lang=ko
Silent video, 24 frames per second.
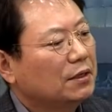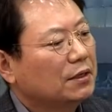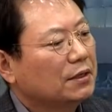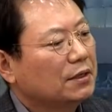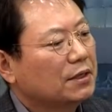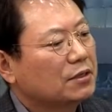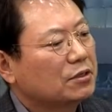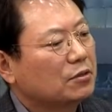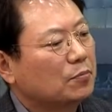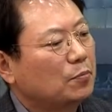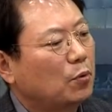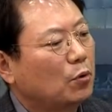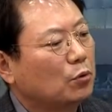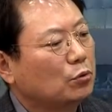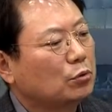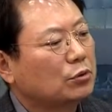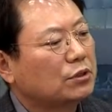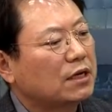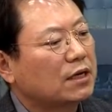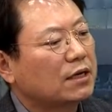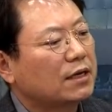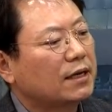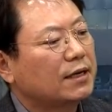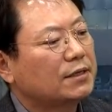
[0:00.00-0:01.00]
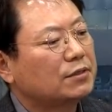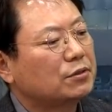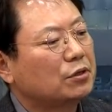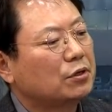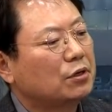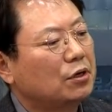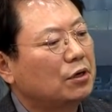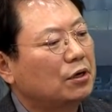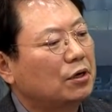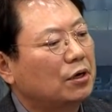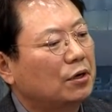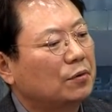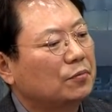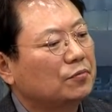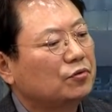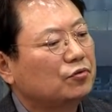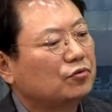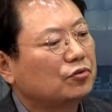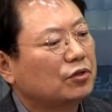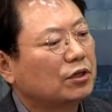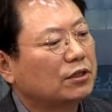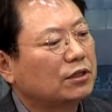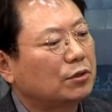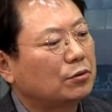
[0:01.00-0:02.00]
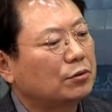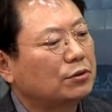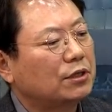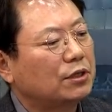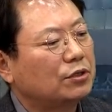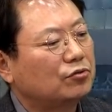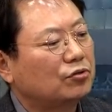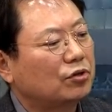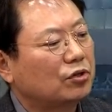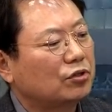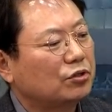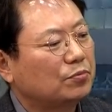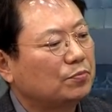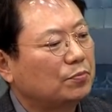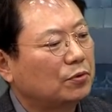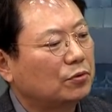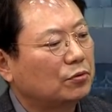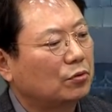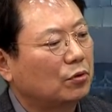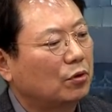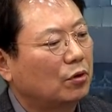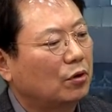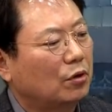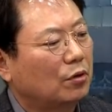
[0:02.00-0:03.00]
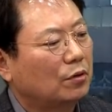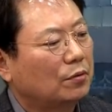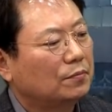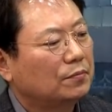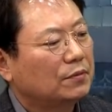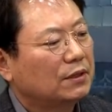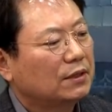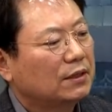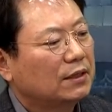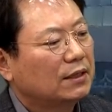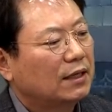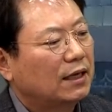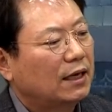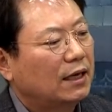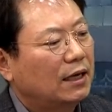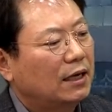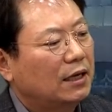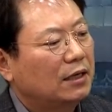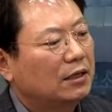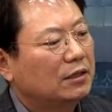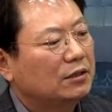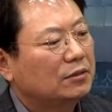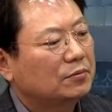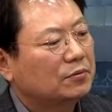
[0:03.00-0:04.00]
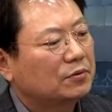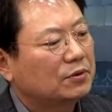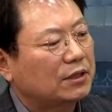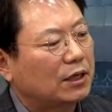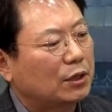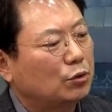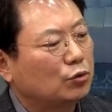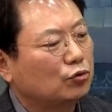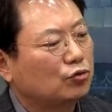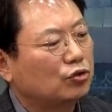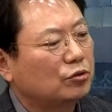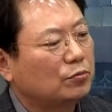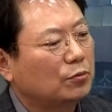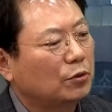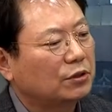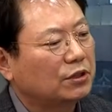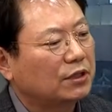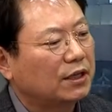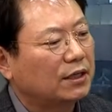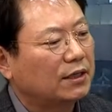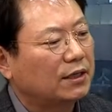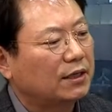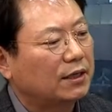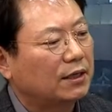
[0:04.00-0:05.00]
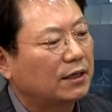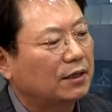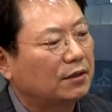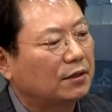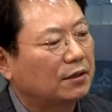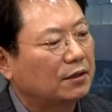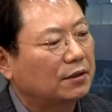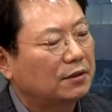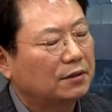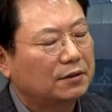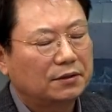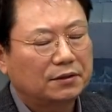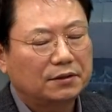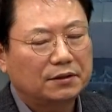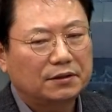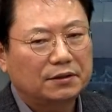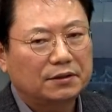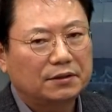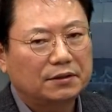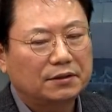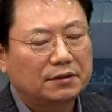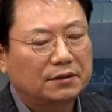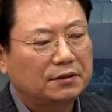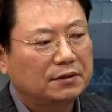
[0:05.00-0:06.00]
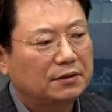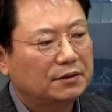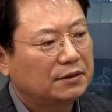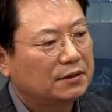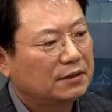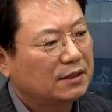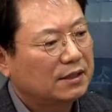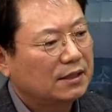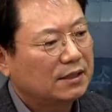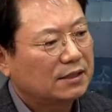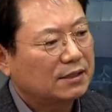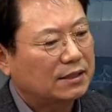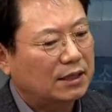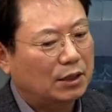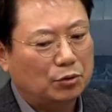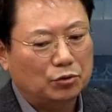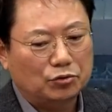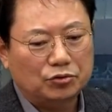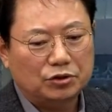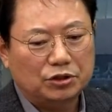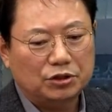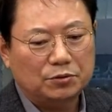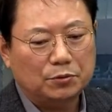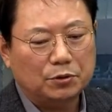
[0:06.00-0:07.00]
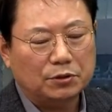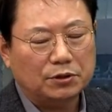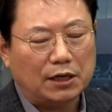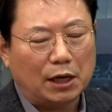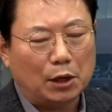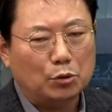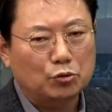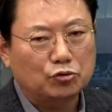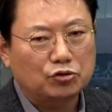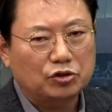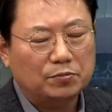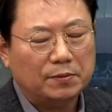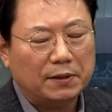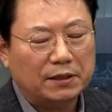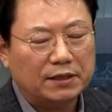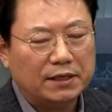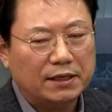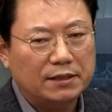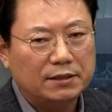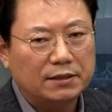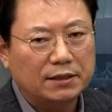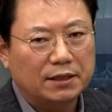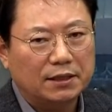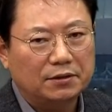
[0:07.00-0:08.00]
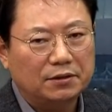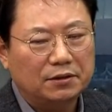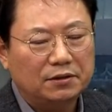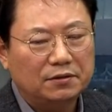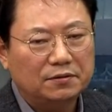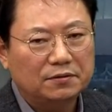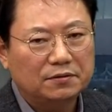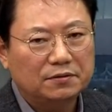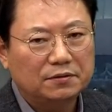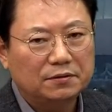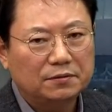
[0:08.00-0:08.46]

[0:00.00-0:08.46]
그래서 보조 참가해서 추가 자료 제출하고 싶어도 아 자료 수집 어떻게 해야 되나요? 자료 수집? 저 자료 수집할 게 있나요?